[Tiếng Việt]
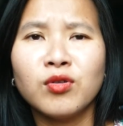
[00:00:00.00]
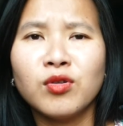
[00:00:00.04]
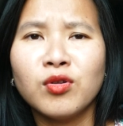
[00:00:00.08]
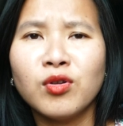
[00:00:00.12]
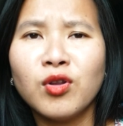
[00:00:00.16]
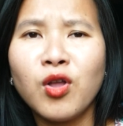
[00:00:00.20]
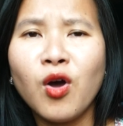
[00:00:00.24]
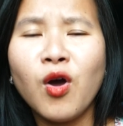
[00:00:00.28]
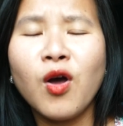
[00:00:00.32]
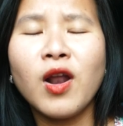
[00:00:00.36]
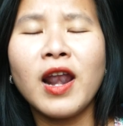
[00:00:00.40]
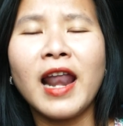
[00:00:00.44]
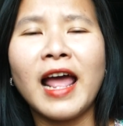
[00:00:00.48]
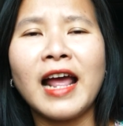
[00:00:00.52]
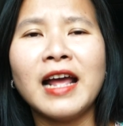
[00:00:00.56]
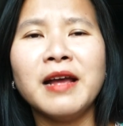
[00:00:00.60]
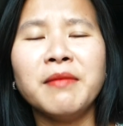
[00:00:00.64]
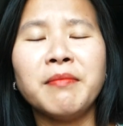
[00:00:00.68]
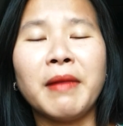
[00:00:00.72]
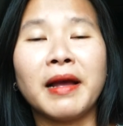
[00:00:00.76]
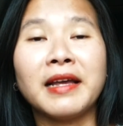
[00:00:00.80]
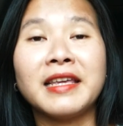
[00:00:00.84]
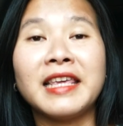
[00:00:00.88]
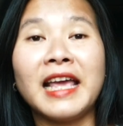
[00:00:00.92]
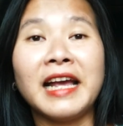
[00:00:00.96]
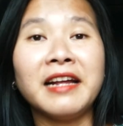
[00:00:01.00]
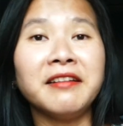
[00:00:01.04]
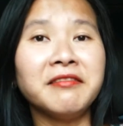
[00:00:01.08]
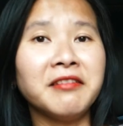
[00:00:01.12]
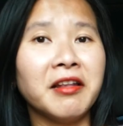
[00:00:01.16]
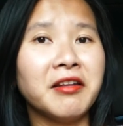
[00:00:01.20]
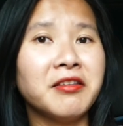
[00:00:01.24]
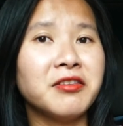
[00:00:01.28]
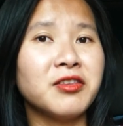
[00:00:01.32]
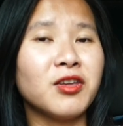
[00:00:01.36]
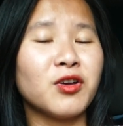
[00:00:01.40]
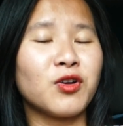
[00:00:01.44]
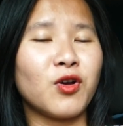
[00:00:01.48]
lo lắng bạn nhắn
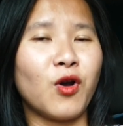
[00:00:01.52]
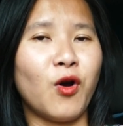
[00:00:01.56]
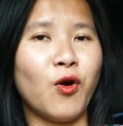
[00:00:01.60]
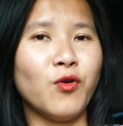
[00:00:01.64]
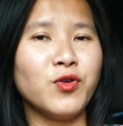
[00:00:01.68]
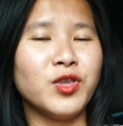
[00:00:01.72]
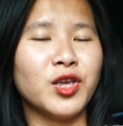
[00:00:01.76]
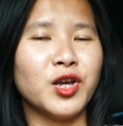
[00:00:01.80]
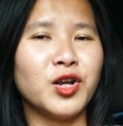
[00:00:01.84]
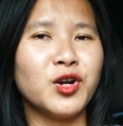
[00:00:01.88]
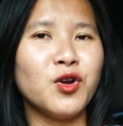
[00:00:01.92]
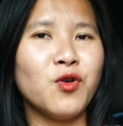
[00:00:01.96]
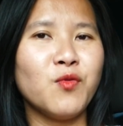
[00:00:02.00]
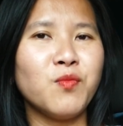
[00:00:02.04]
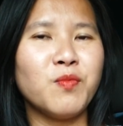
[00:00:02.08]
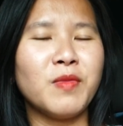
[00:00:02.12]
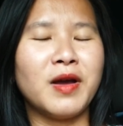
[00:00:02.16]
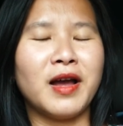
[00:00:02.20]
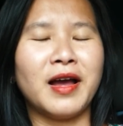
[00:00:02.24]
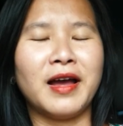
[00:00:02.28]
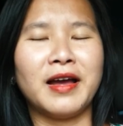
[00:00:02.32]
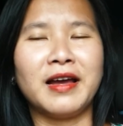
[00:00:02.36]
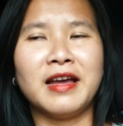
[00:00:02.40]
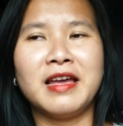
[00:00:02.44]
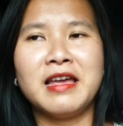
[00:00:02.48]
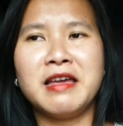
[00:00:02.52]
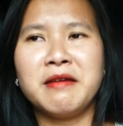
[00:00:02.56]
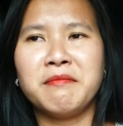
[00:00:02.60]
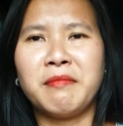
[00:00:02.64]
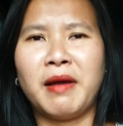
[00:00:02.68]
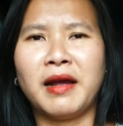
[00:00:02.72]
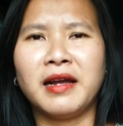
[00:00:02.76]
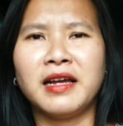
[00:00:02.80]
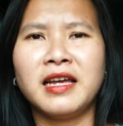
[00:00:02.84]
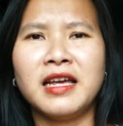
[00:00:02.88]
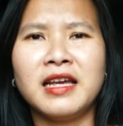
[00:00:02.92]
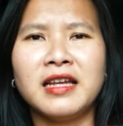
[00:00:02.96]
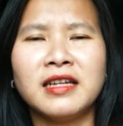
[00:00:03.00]
tin cho cổ những lúc mà
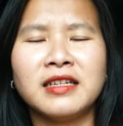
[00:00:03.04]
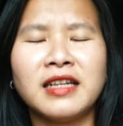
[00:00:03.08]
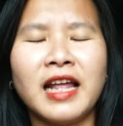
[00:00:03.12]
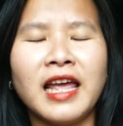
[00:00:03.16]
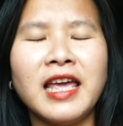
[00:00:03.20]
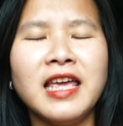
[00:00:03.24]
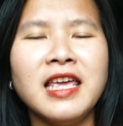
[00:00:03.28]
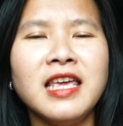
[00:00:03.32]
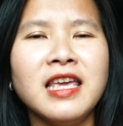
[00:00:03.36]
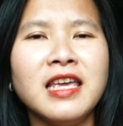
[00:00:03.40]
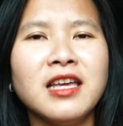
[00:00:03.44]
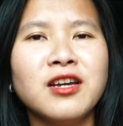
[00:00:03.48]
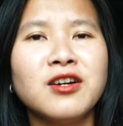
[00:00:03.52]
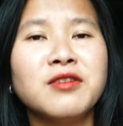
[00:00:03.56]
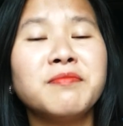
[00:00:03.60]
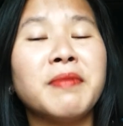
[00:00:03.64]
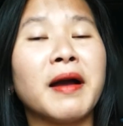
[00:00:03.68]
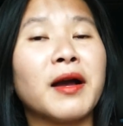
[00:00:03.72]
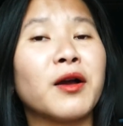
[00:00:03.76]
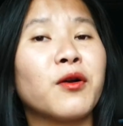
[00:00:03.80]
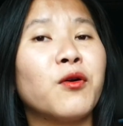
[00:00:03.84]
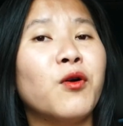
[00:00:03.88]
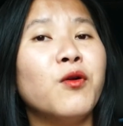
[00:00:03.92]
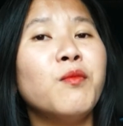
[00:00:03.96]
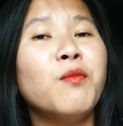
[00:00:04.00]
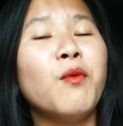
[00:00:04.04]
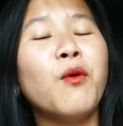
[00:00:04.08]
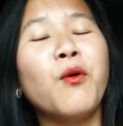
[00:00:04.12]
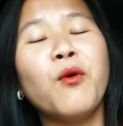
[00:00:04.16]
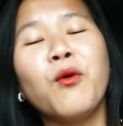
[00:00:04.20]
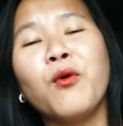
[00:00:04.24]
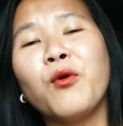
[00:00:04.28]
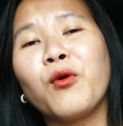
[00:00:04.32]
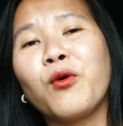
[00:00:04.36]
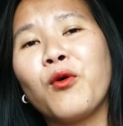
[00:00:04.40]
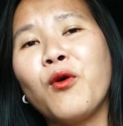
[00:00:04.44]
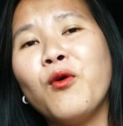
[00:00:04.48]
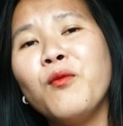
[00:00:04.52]
bạn thấy gương mặt cổ
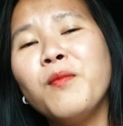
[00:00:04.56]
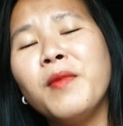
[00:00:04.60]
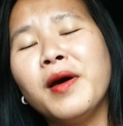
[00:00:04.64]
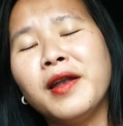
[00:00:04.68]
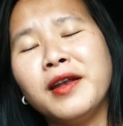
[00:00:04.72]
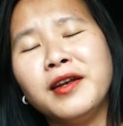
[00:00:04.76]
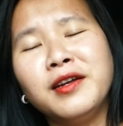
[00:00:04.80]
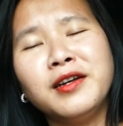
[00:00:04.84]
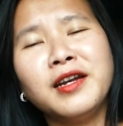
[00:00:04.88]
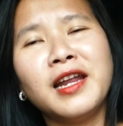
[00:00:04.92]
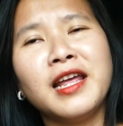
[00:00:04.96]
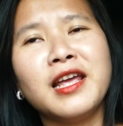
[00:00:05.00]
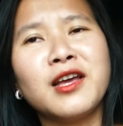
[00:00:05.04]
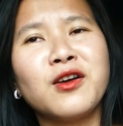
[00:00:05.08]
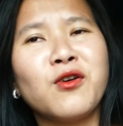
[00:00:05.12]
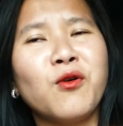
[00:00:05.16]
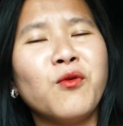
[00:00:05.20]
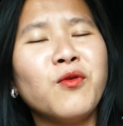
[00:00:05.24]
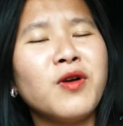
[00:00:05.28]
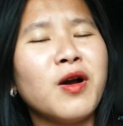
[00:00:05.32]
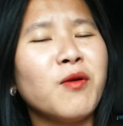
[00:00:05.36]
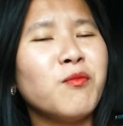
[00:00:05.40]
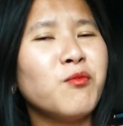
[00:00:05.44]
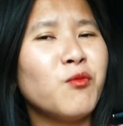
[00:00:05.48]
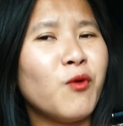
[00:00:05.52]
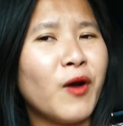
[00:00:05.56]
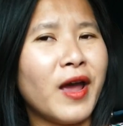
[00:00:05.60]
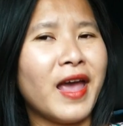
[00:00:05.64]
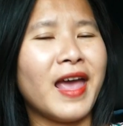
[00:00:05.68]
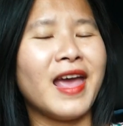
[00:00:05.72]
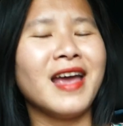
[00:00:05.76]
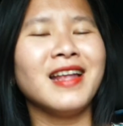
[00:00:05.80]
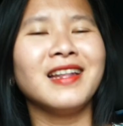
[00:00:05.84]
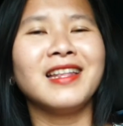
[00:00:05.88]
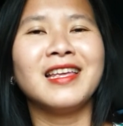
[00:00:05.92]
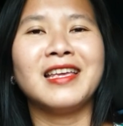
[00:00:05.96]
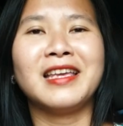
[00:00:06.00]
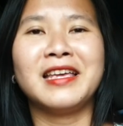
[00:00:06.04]
buồn cổ bệnh hay cổ không
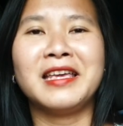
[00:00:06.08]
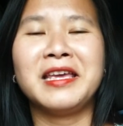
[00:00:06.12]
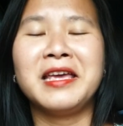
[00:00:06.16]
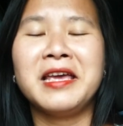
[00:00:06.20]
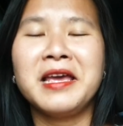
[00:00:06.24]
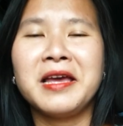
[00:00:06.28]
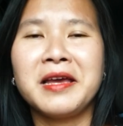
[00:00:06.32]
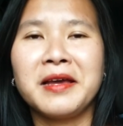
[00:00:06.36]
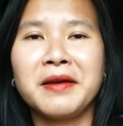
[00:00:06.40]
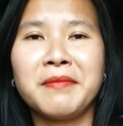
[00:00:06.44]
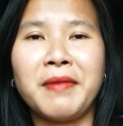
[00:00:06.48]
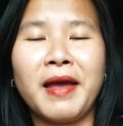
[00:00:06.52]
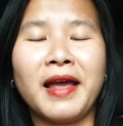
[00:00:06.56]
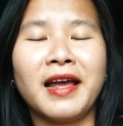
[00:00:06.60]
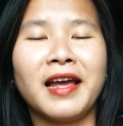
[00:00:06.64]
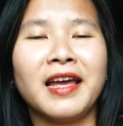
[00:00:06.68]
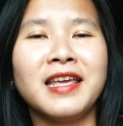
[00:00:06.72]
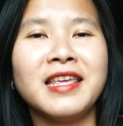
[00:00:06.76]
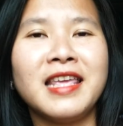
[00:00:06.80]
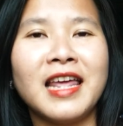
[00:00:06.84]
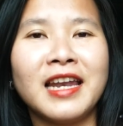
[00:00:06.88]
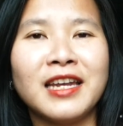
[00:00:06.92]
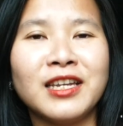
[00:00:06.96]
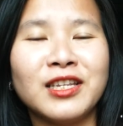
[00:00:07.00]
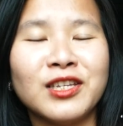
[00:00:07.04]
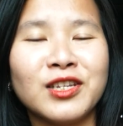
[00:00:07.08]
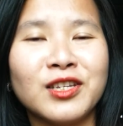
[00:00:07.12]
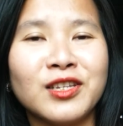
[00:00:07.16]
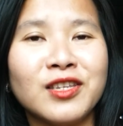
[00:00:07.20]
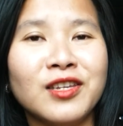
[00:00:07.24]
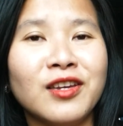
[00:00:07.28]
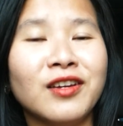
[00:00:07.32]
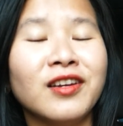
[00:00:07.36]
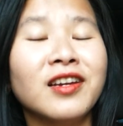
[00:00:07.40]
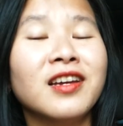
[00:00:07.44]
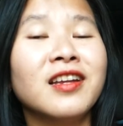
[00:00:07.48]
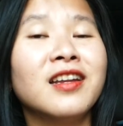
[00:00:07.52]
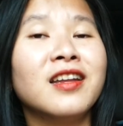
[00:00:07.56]
khỏe thì các bạn hãy dành
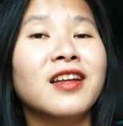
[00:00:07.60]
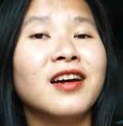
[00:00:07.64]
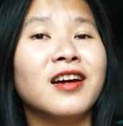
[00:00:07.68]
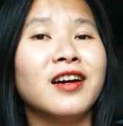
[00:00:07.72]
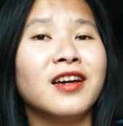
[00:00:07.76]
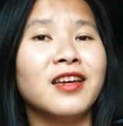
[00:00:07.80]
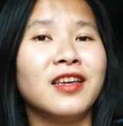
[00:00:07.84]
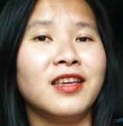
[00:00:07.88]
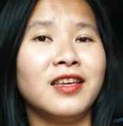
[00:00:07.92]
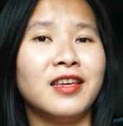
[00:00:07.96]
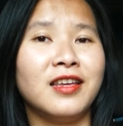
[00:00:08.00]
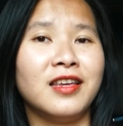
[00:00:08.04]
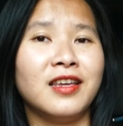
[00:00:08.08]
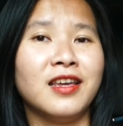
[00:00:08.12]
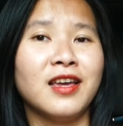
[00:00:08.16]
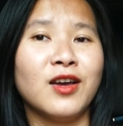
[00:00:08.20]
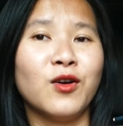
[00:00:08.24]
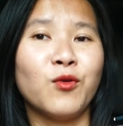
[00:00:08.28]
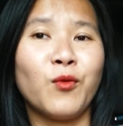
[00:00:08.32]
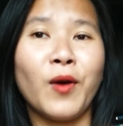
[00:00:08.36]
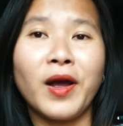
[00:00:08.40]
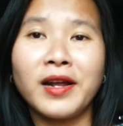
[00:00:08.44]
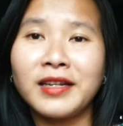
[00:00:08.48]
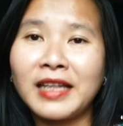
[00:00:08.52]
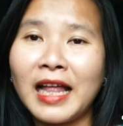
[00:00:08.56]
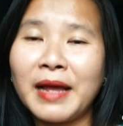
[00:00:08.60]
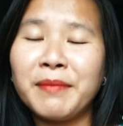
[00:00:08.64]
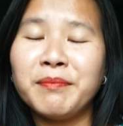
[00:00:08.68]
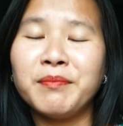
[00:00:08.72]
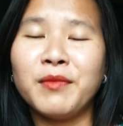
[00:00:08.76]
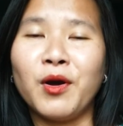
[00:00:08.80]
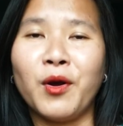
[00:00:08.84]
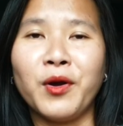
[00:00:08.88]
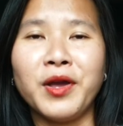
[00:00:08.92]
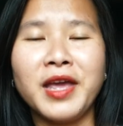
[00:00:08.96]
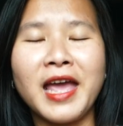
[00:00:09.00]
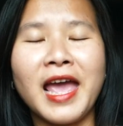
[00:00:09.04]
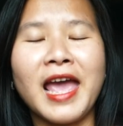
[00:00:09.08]
những cái lời quan tâm
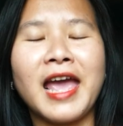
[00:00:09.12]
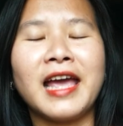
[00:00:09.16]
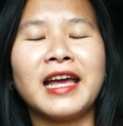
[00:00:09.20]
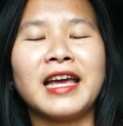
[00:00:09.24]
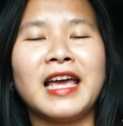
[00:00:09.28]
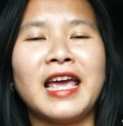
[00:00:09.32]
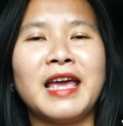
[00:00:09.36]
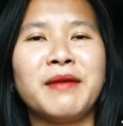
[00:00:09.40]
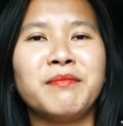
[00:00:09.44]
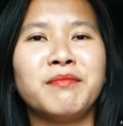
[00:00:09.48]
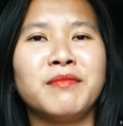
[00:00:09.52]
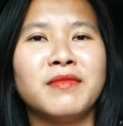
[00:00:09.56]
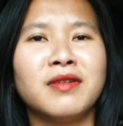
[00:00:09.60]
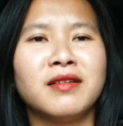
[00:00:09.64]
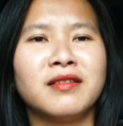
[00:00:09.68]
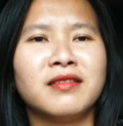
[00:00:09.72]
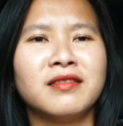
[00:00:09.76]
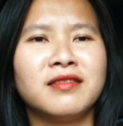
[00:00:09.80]
hỏi han em